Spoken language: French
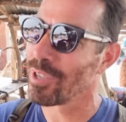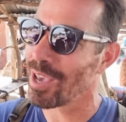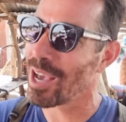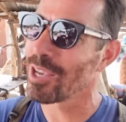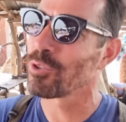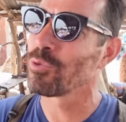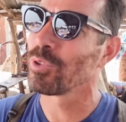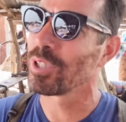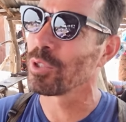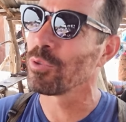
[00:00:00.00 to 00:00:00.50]
vous avez
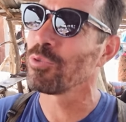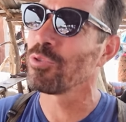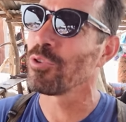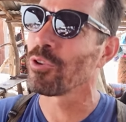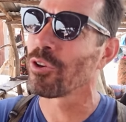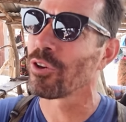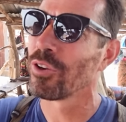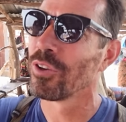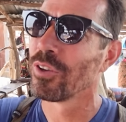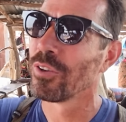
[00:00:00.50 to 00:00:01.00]
rajouté du
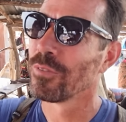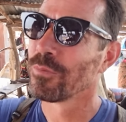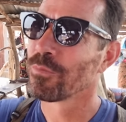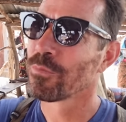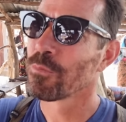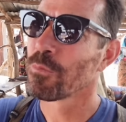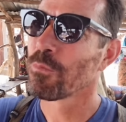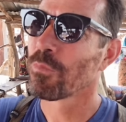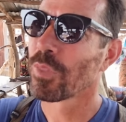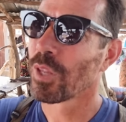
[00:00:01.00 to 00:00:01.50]
sucre.
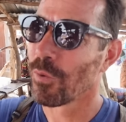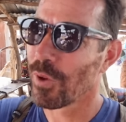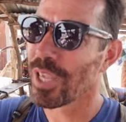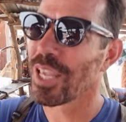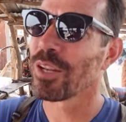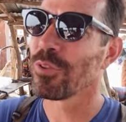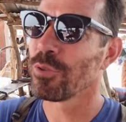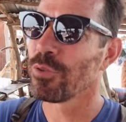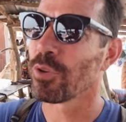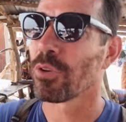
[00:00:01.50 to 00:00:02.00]
Oui, il
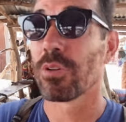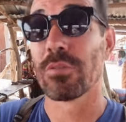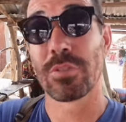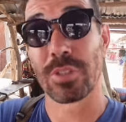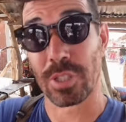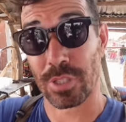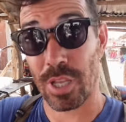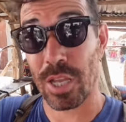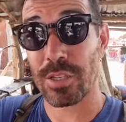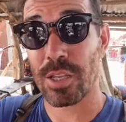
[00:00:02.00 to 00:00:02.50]
y a du sucre.
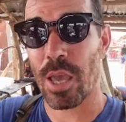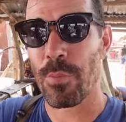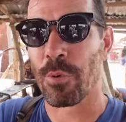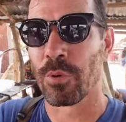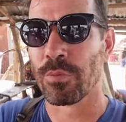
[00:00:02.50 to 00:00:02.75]
C'est très très